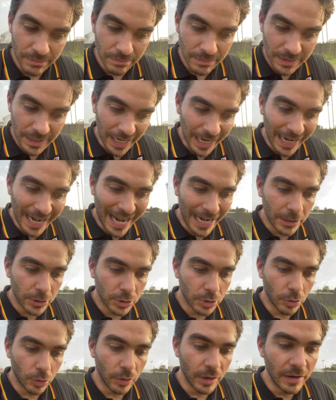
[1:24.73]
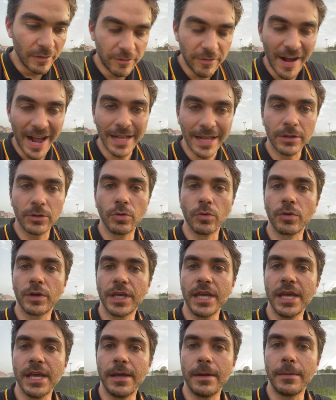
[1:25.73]
tra l'altro, il fatto
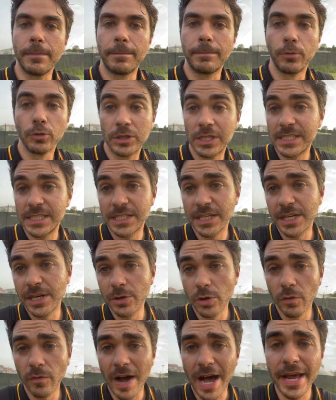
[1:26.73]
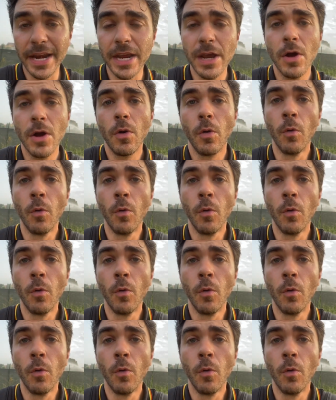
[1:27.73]
che potesse rinnovare,